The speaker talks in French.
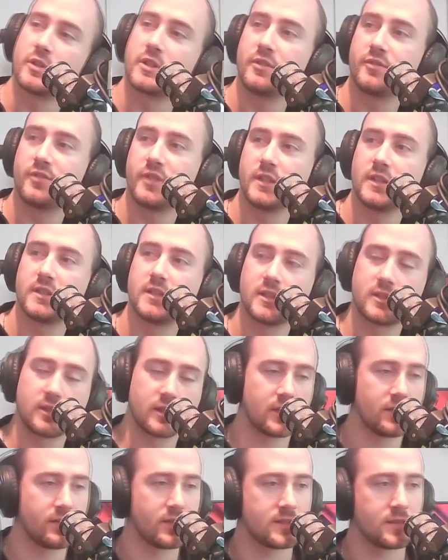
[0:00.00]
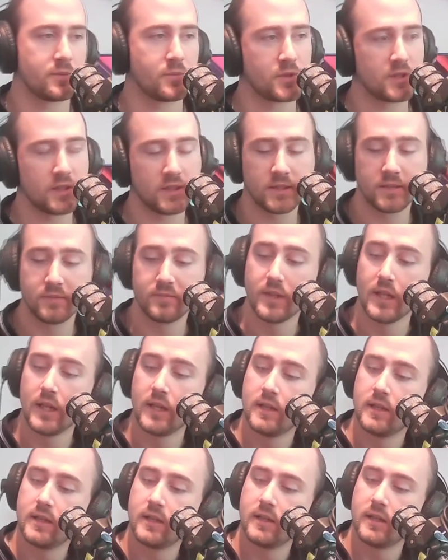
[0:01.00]
qui fait des TikTok avec sa petite. on va
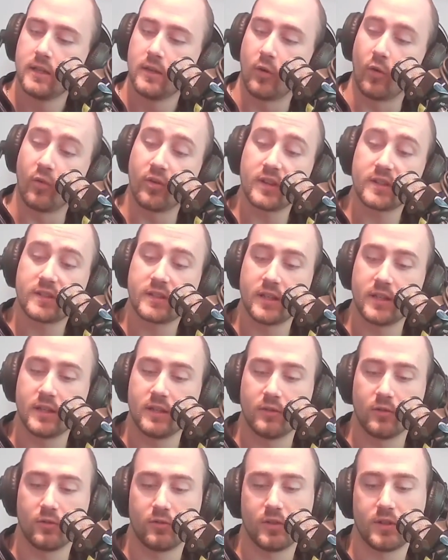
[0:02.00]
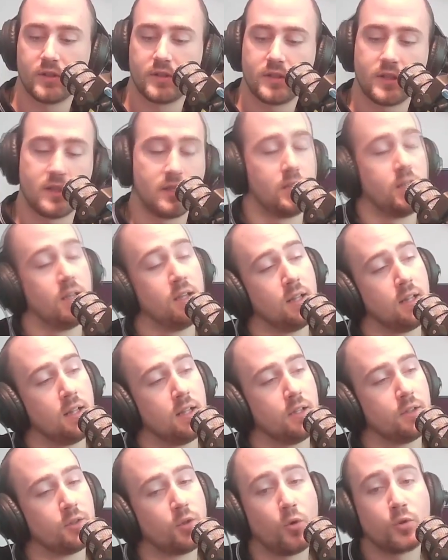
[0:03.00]
essayer. On va essayer, on va essayer.
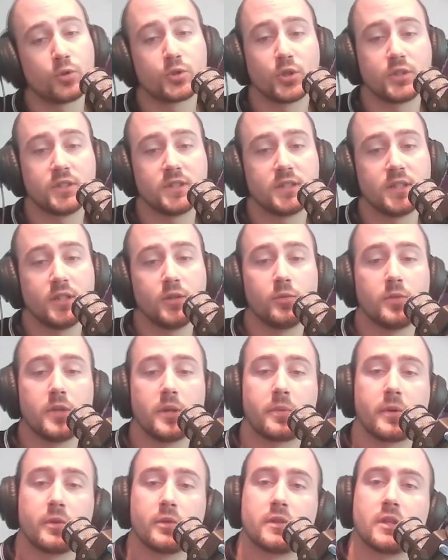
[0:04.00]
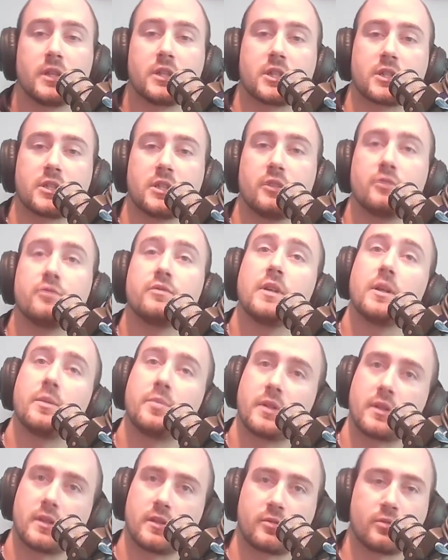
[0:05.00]
Donc je disais, n'oubliez pas de télécharger la nouvelle
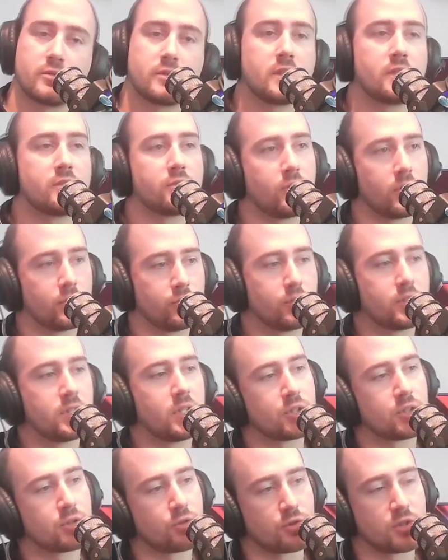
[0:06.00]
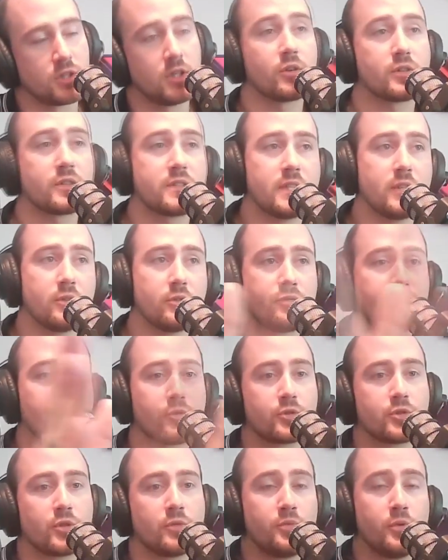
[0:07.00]
application TSO Radio qui a changé. L'ancienne ne
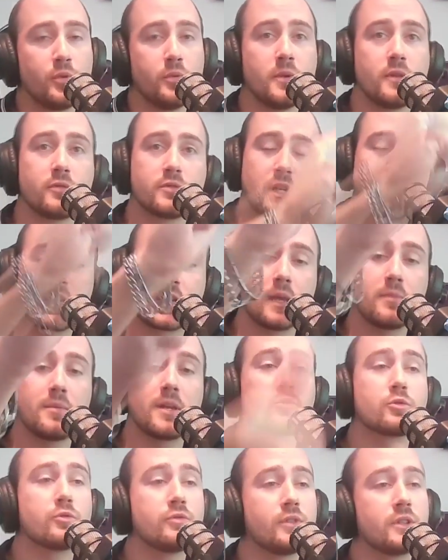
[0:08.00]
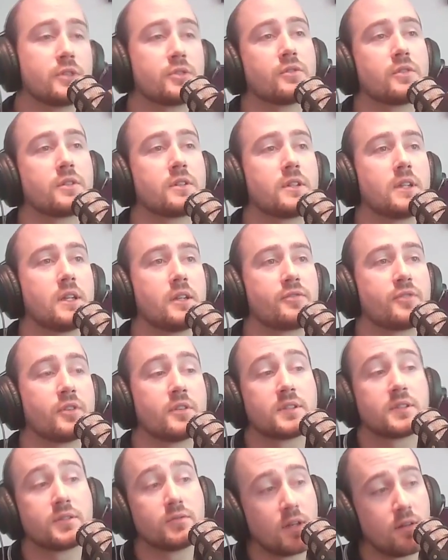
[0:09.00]
fonctionne plus, mais vous allez quand même la trouver sur votre
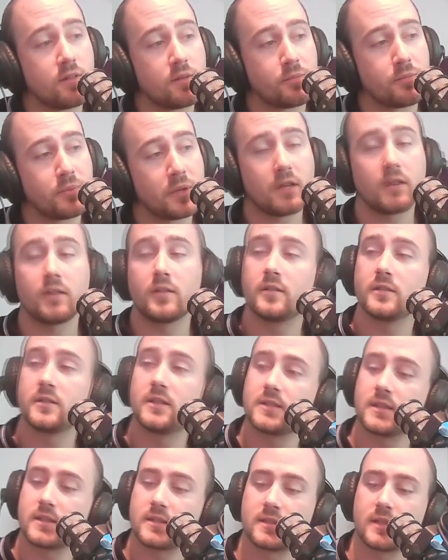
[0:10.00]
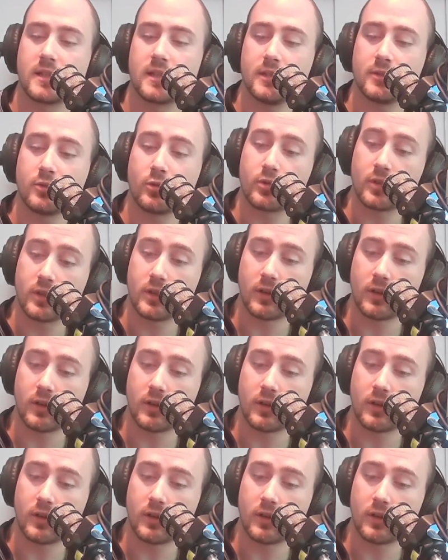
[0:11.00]
téléphone si vous ne l'avez pas euh, désinstallée. Donc